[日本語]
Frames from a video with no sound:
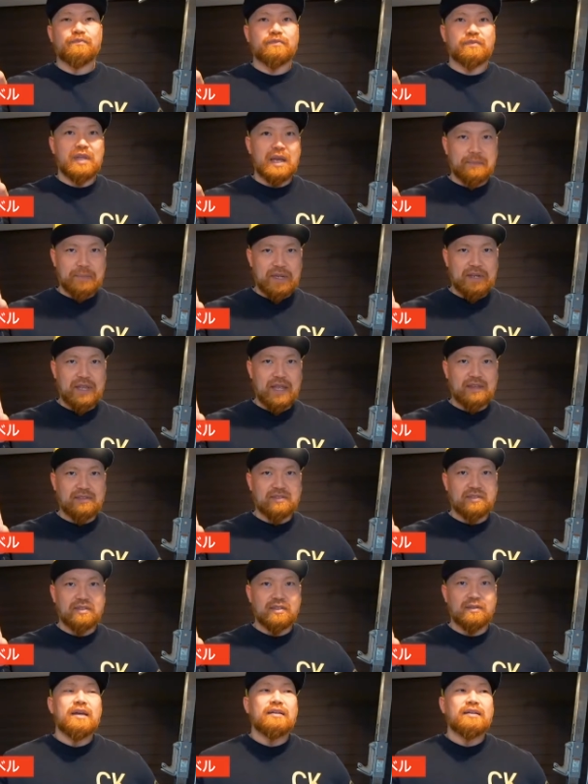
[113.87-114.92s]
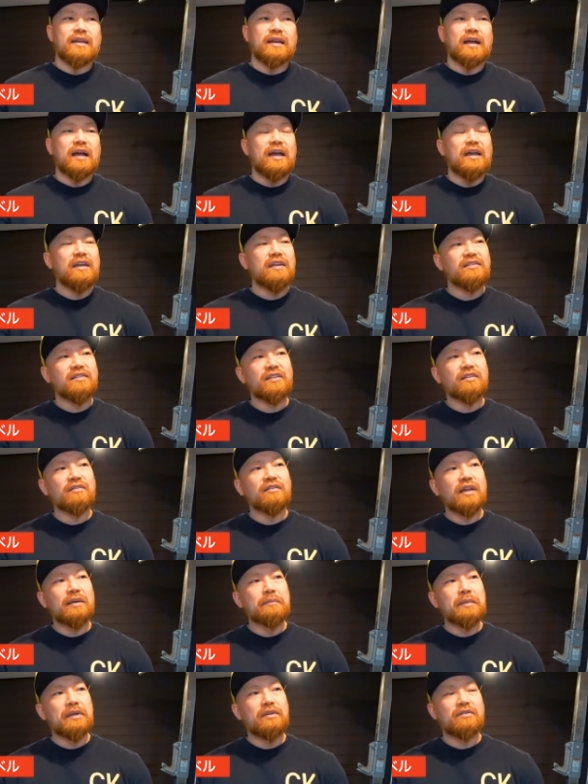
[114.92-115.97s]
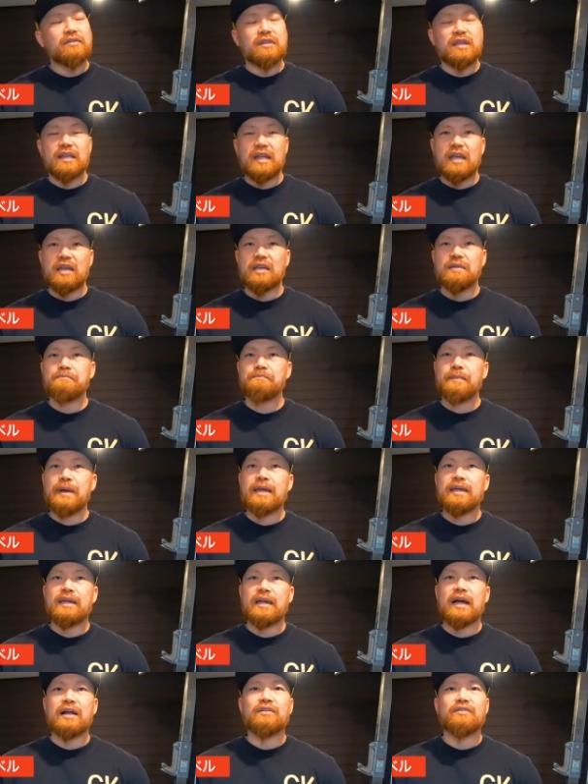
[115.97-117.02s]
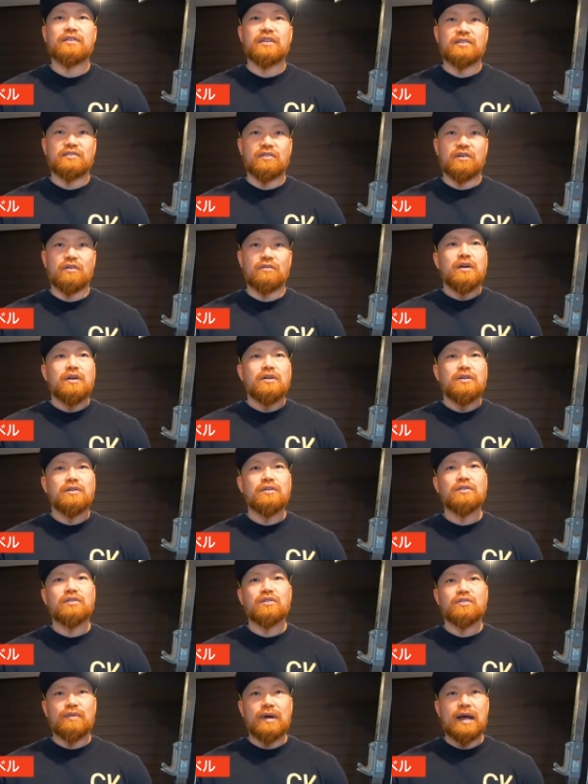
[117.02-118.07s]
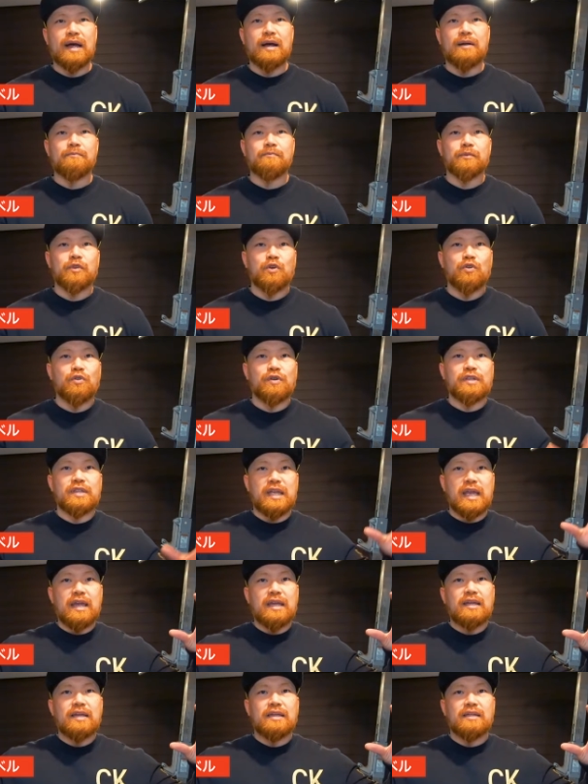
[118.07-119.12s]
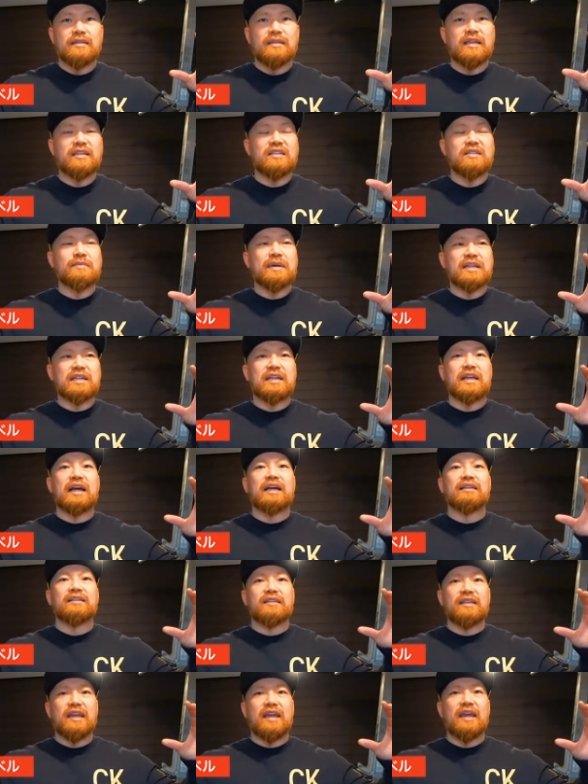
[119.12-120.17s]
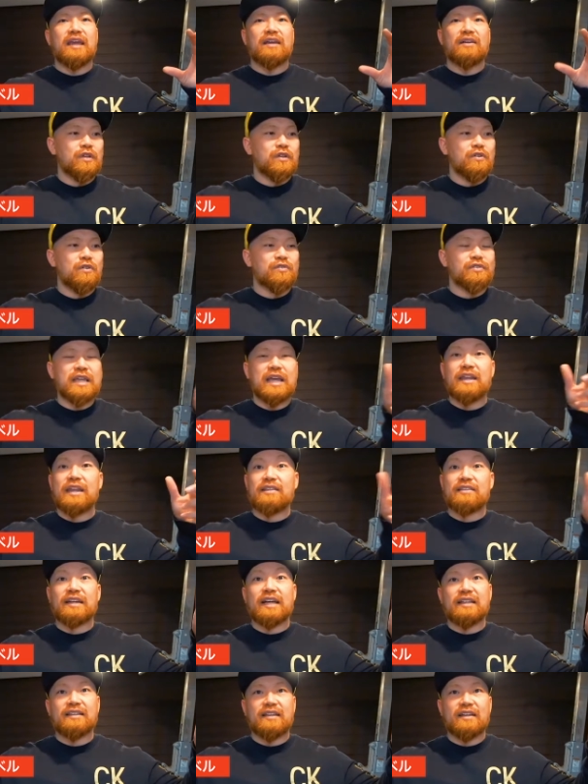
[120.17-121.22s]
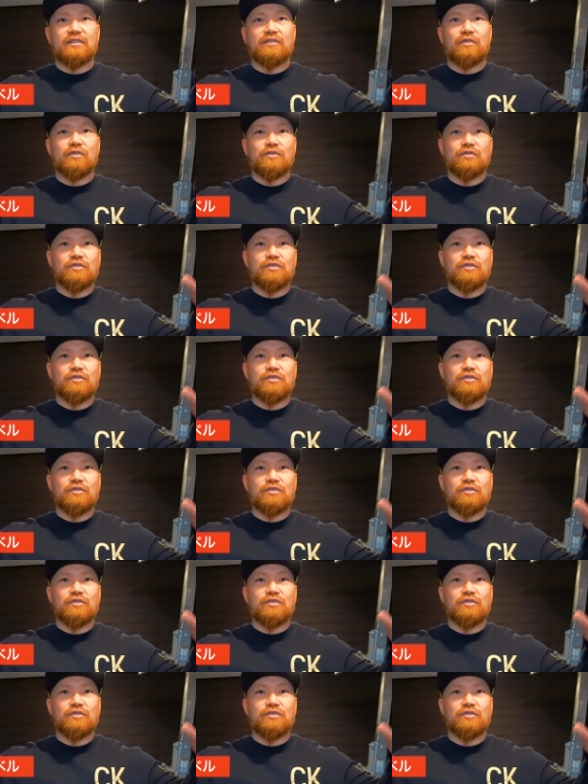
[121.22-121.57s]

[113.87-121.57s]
ダンベルですで可変式のダンベルってねいっぱいあるんですよ古くはここにねねじ巻きがあって押さえるやつがあってこう